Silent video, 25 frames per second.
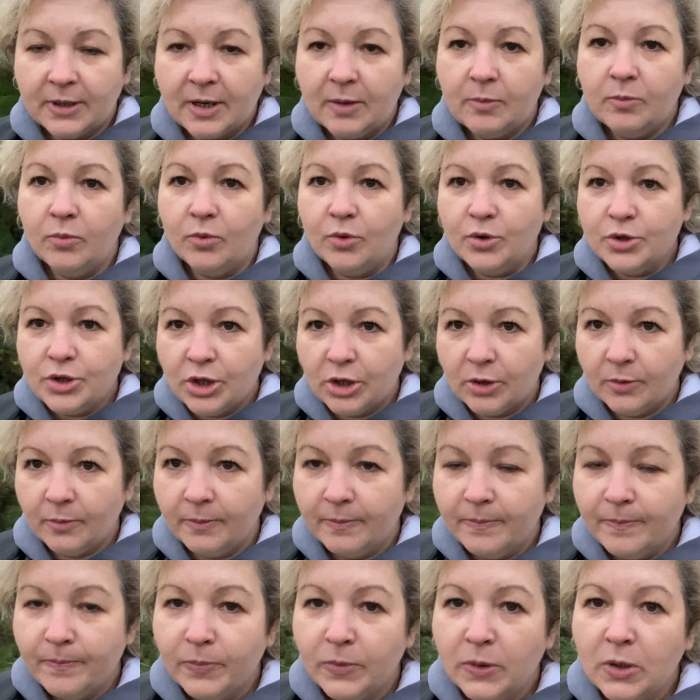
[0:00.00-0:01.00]
рабочим,
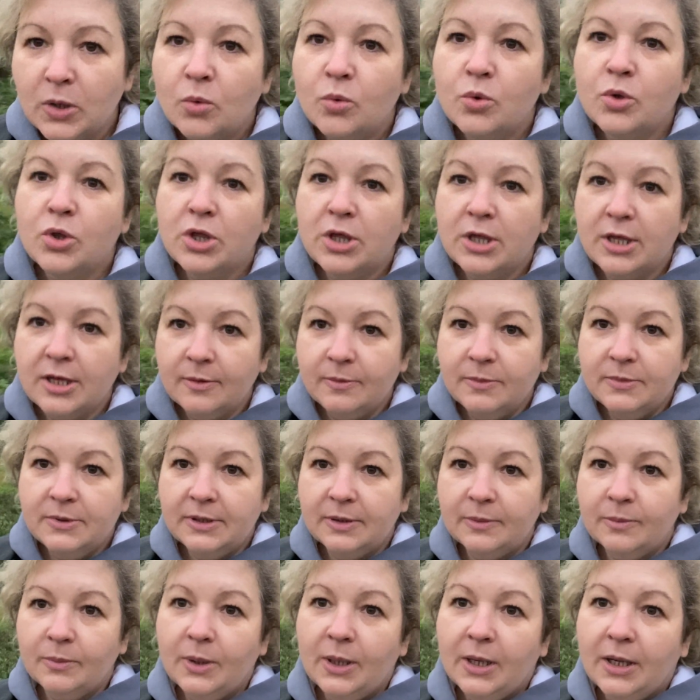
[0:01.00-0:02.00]

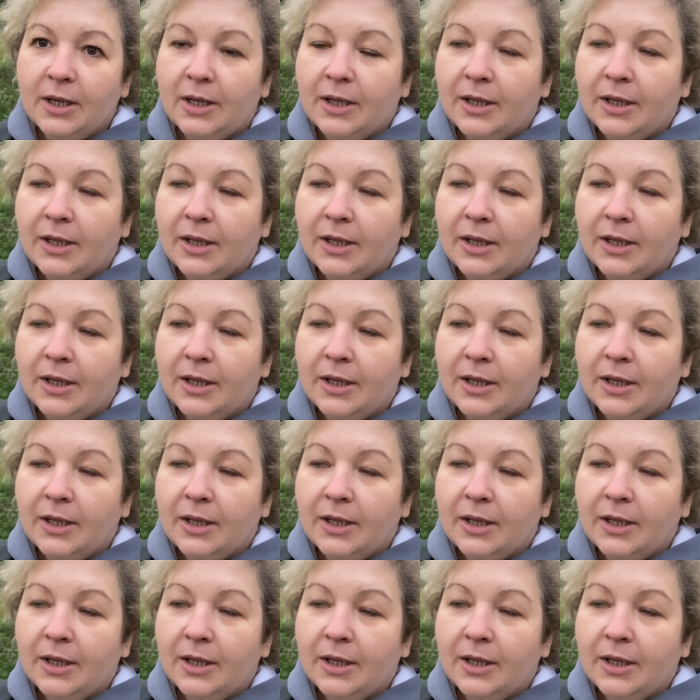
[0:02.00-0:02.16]
учебным.